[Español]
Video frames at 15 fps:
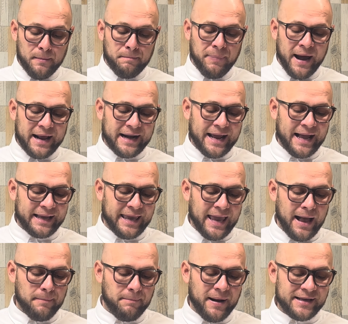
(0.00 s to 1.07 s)
para
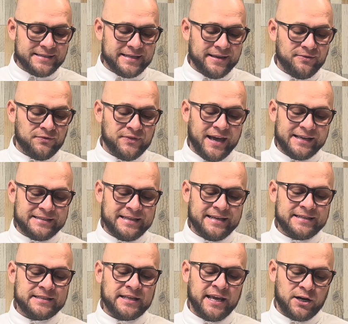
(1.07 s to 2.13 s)
que
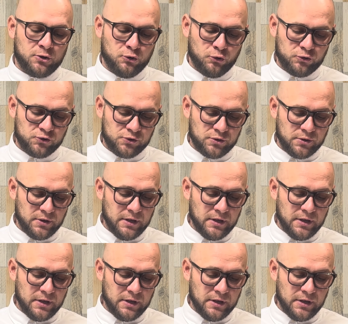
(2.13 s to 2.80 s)
apacentase cerdos.